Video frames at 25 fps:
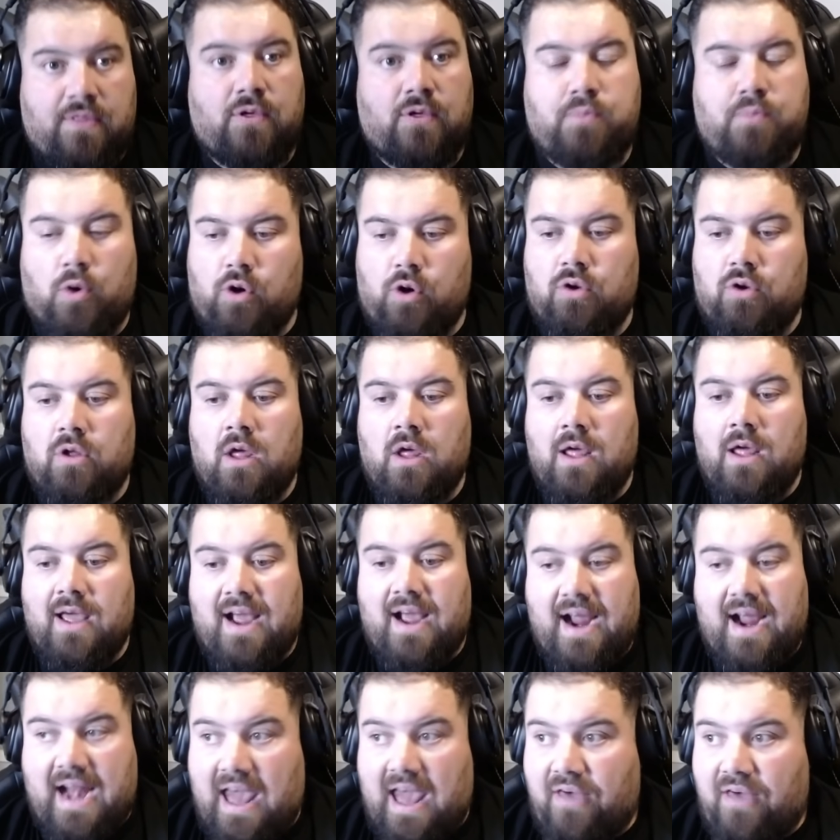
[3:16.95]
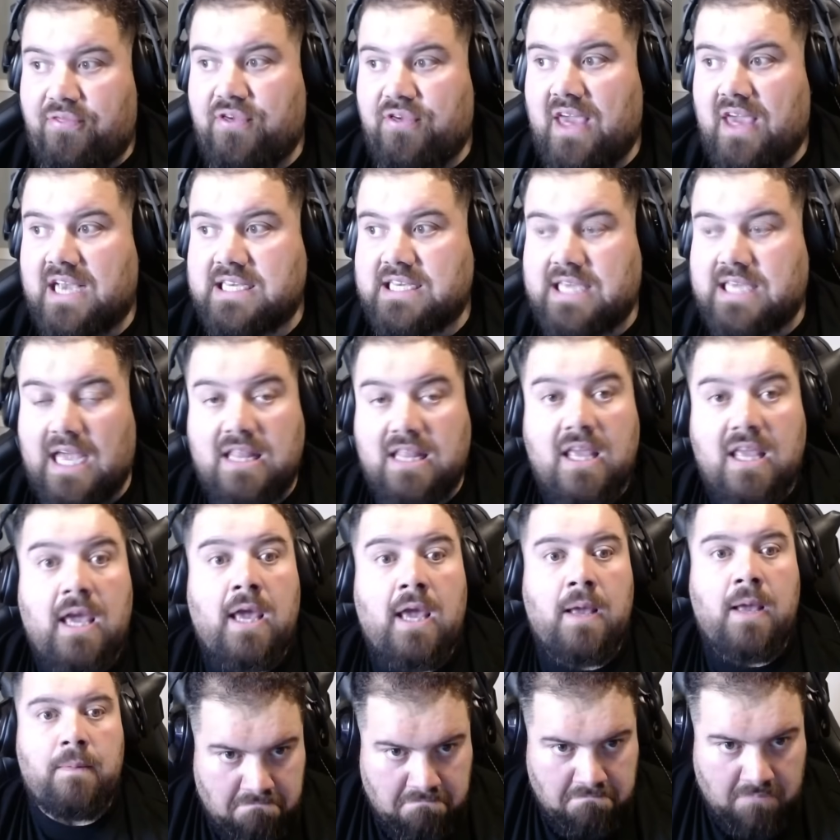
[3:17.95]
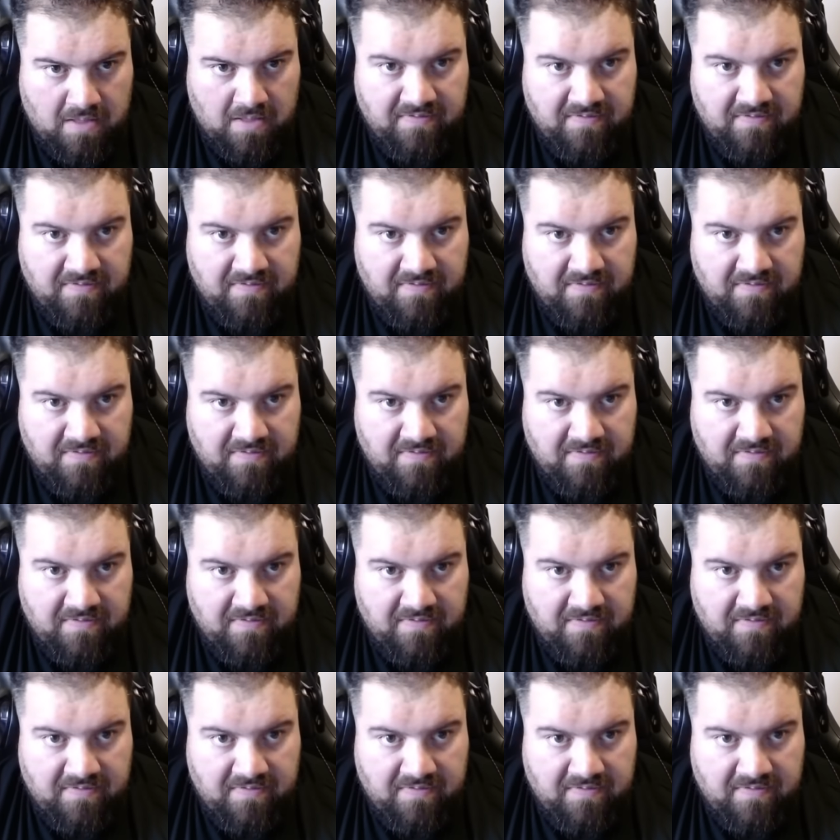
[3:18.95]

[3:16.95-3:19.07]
por gracias a ti